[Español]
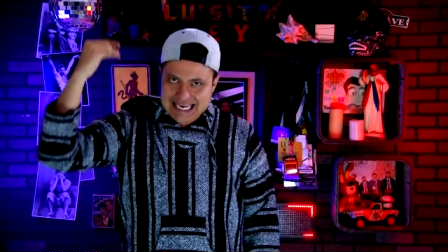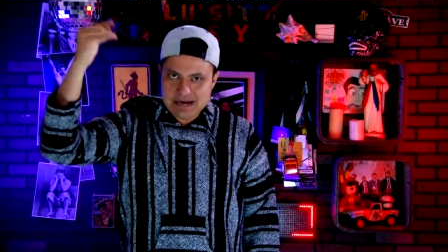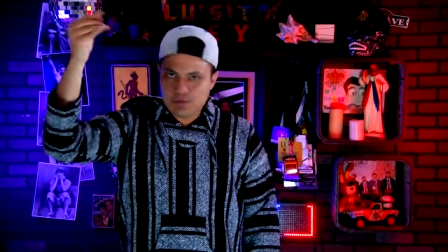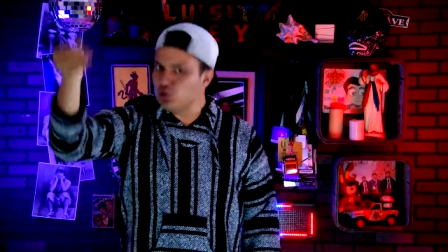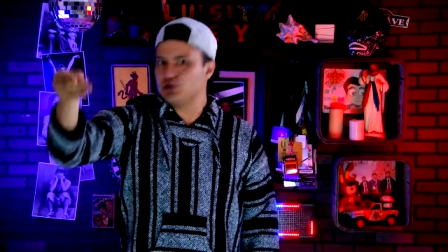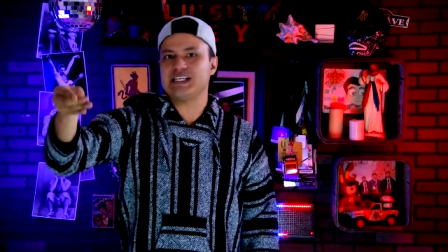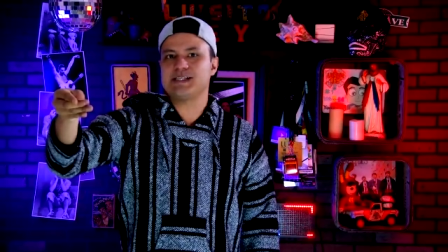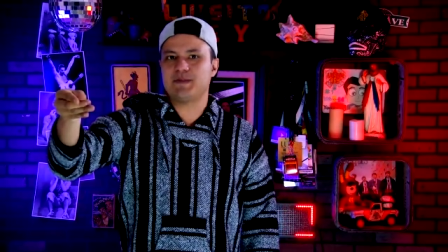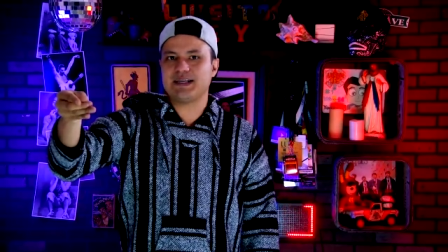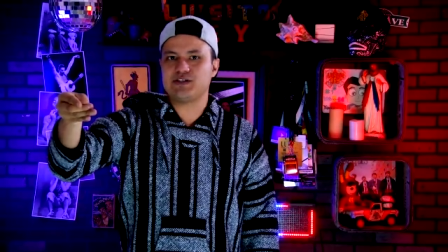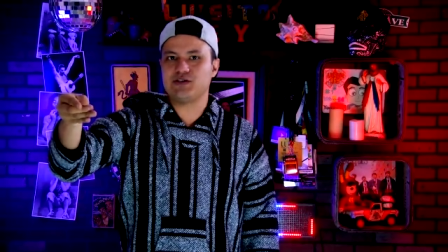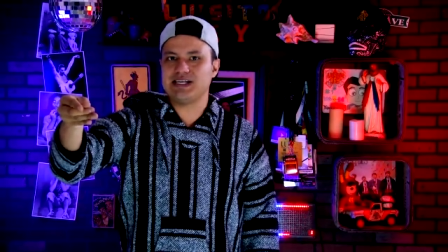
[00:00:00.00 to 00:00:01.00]
que hay muchas
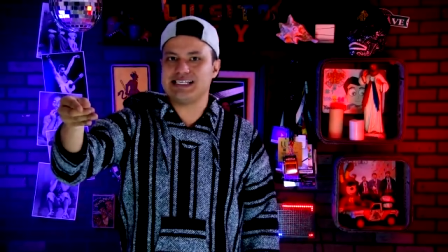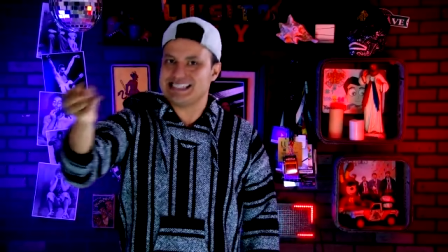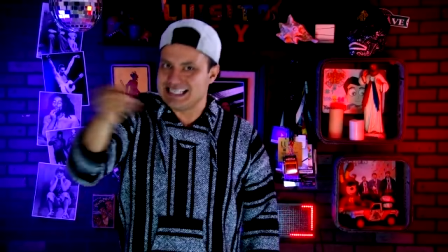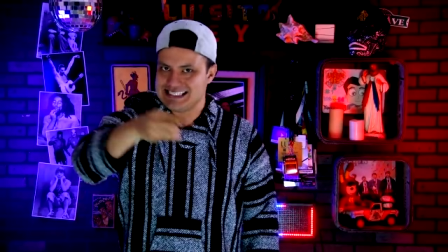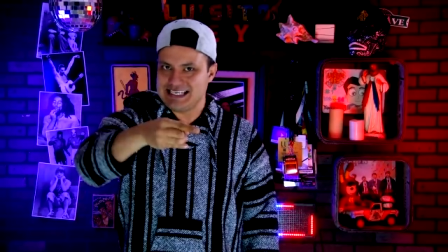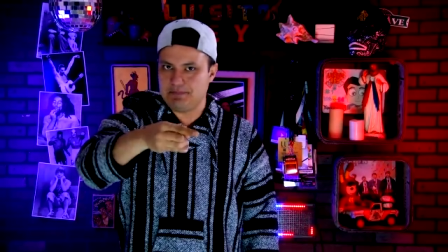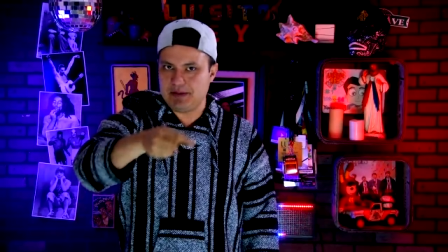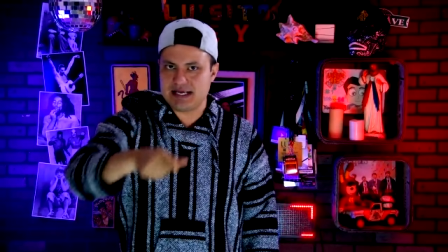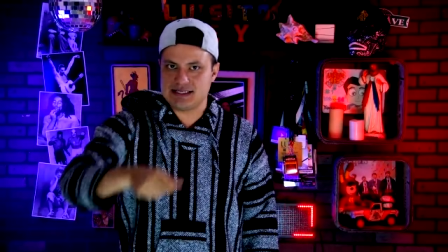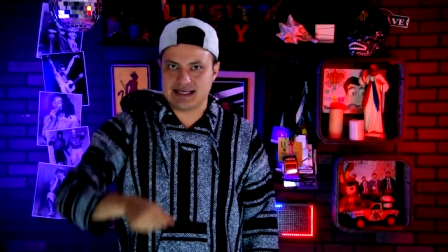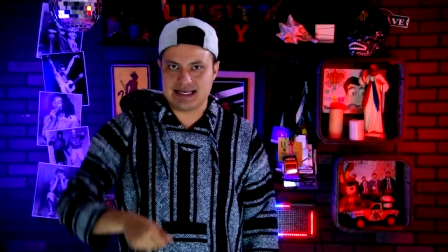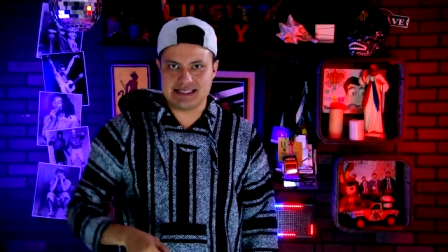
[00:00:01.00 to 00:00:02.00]
personas que sí
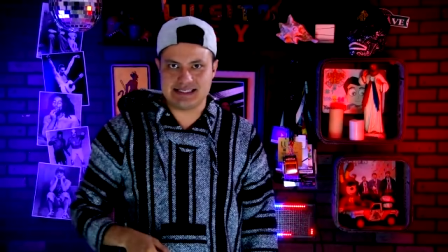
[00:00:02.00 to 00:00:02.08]
piensan